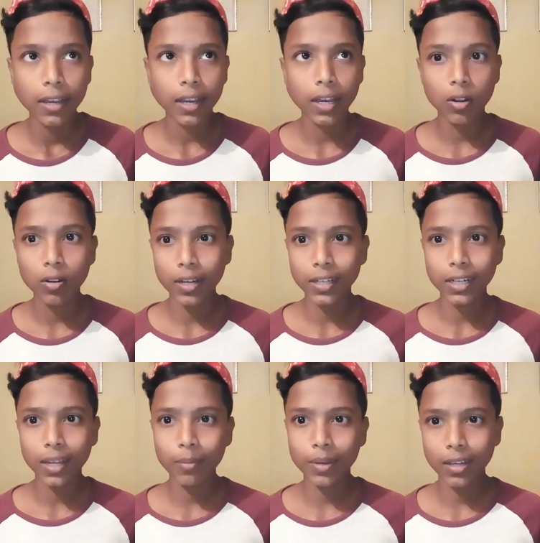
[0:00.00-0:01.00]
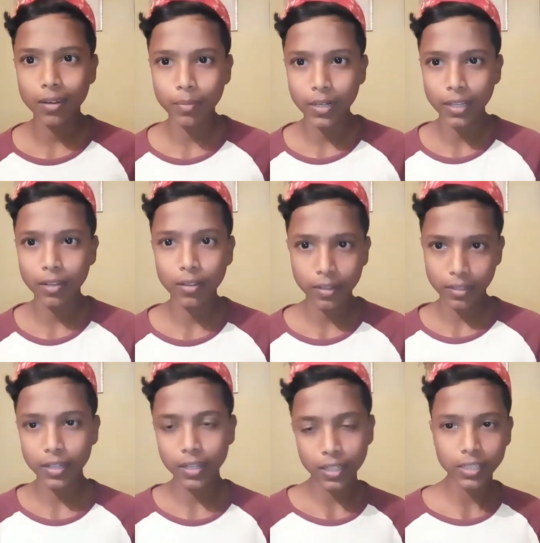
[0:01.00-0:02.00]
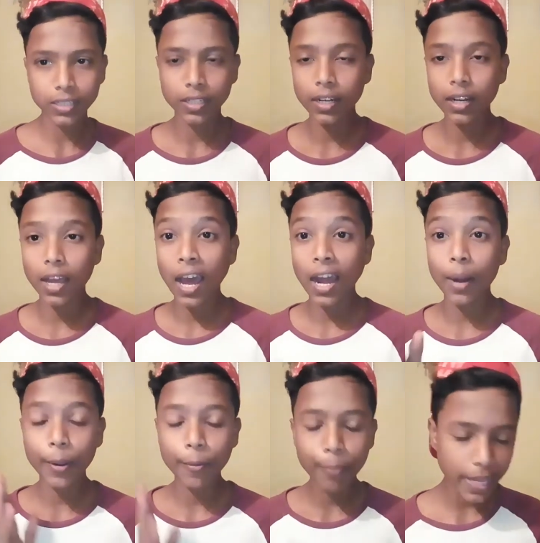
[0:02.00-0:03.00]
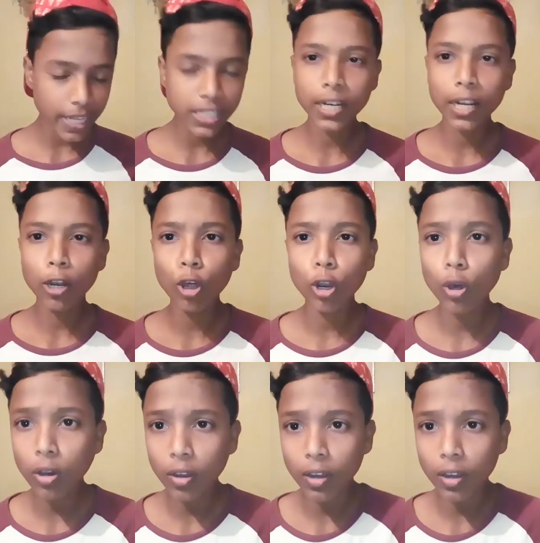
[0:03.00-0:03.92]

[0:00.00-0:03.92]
কারণ এটা আমার মানে এনাদা চ্যানেল আর আমার মেন চ্যানেল হলো